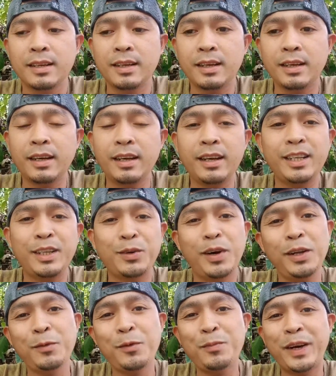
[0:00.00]
uh, hindi ko
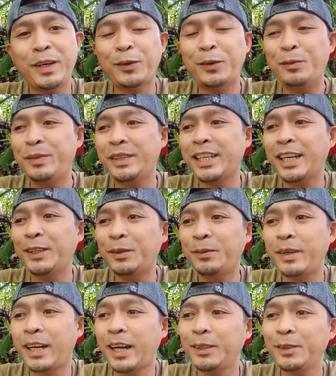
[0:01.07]
alam kung paano kumpisahan to
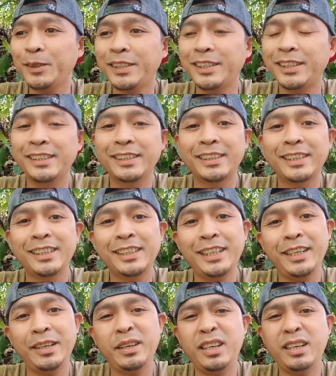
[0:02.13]
mga katoks. Kasi
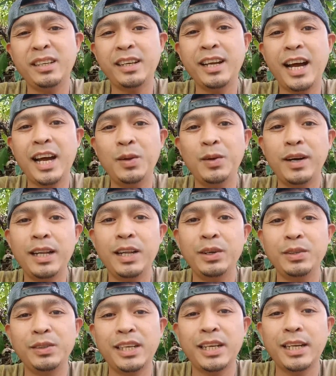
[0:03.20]
naghahalo-halo
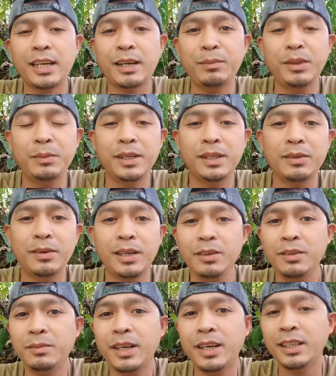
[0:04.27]
yung nararamdaman ko
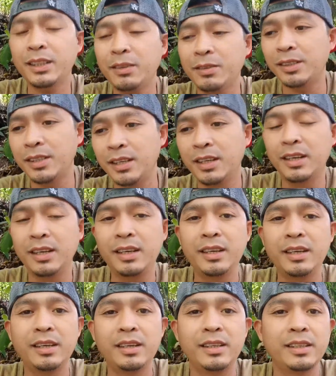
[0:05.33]
ngayon mga katoks.
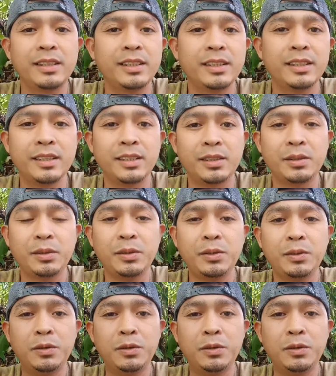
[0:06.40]
So,